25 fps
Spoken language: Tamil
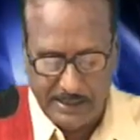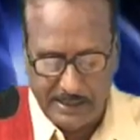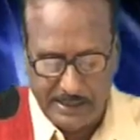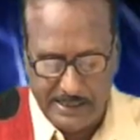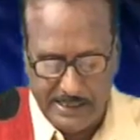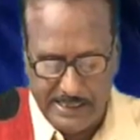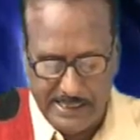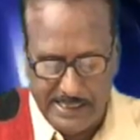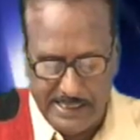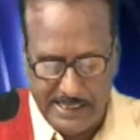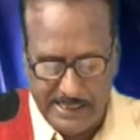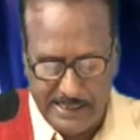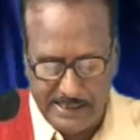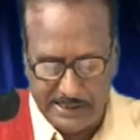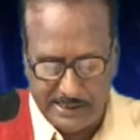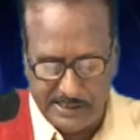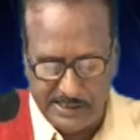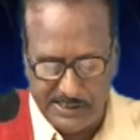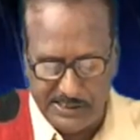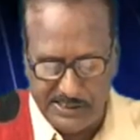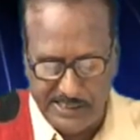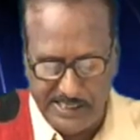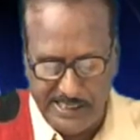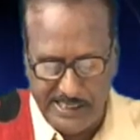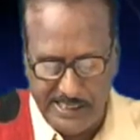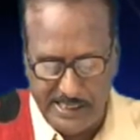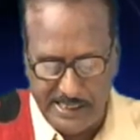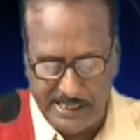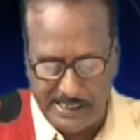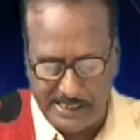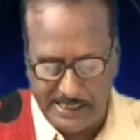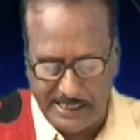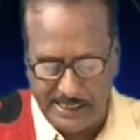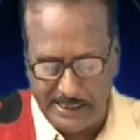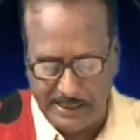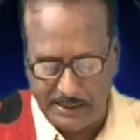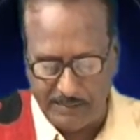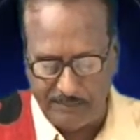லீ ழி
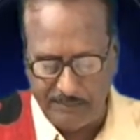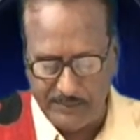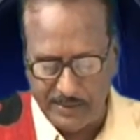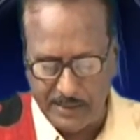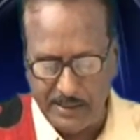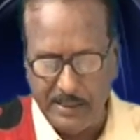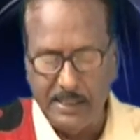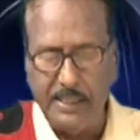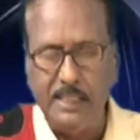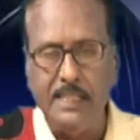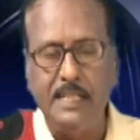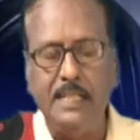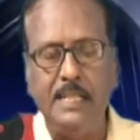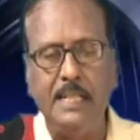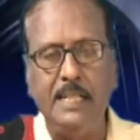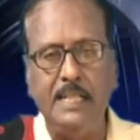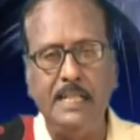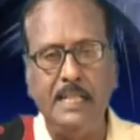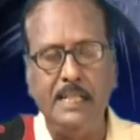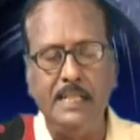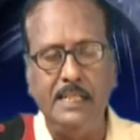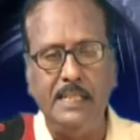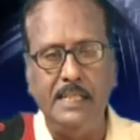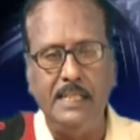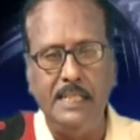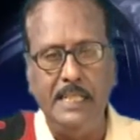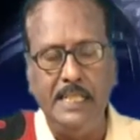ஷெங் என்று